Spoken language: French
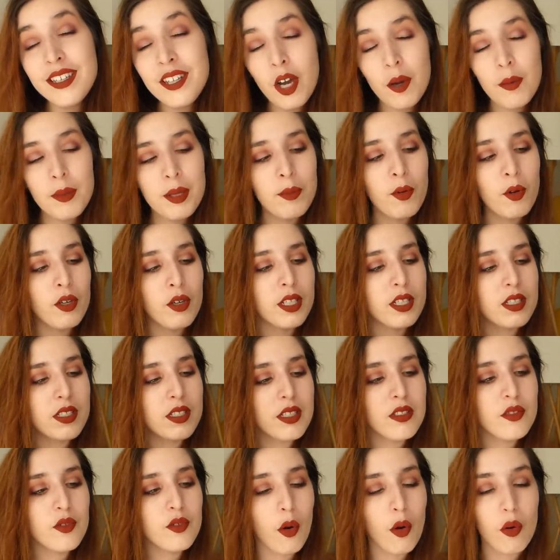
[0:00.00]
énormément les
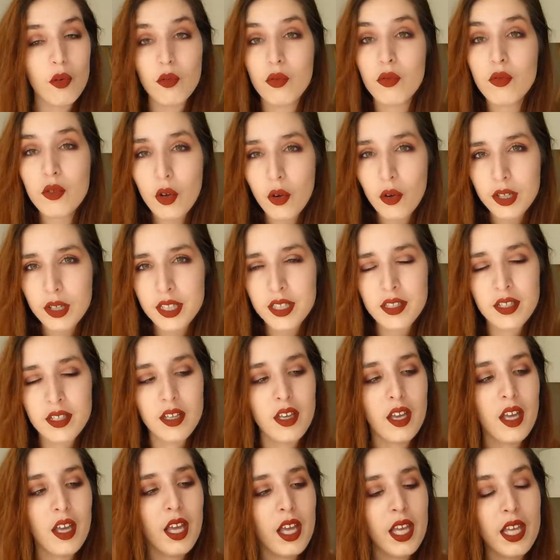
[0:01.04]
sites de rencontres en
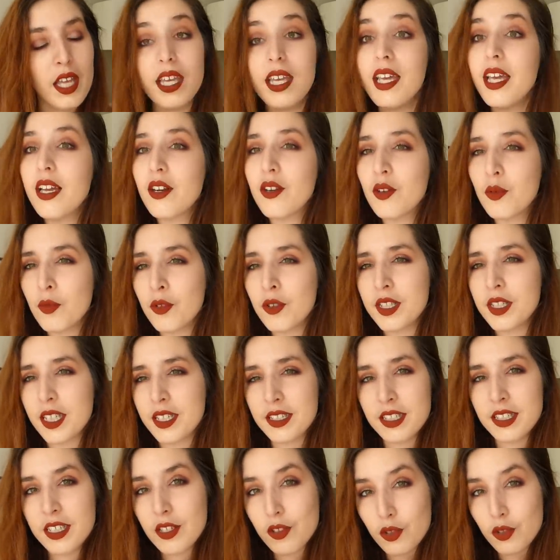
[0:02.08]
ligne et elle commence
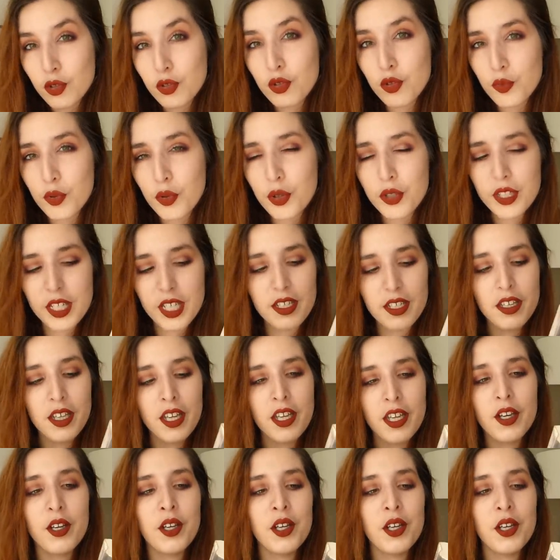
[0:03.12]
à se dire, je suppose, hein,